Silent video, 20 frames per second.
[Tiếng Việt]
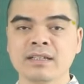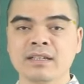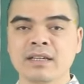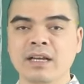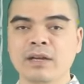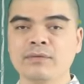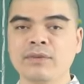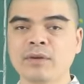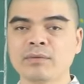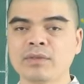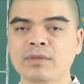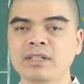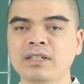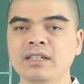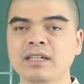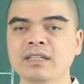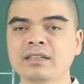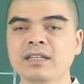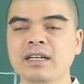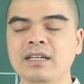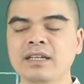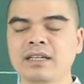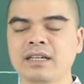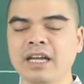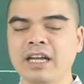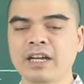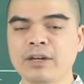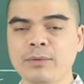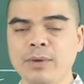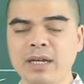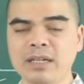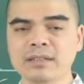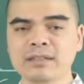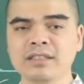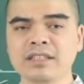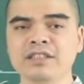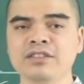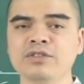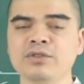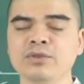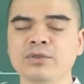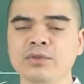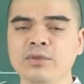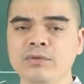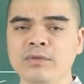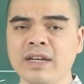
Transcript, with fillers: À, vòng đã được các thầy khai quang chỉ chú